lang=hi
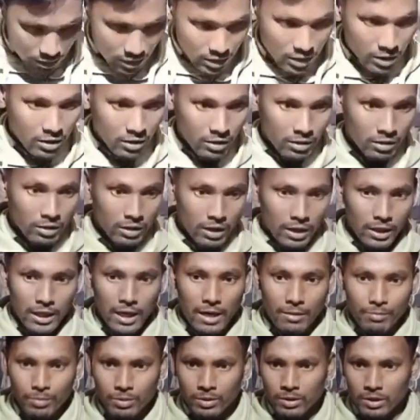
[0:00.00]
फीट का
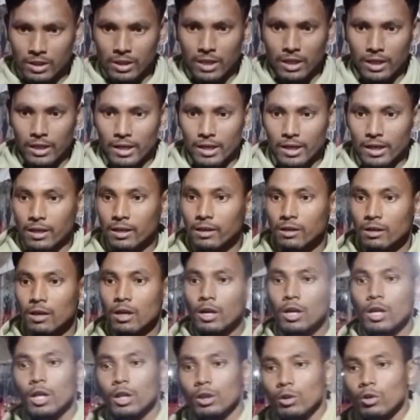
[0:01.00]
गैप दिया गया है
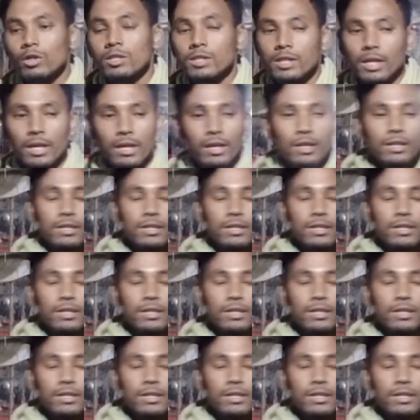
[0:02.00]
तो इस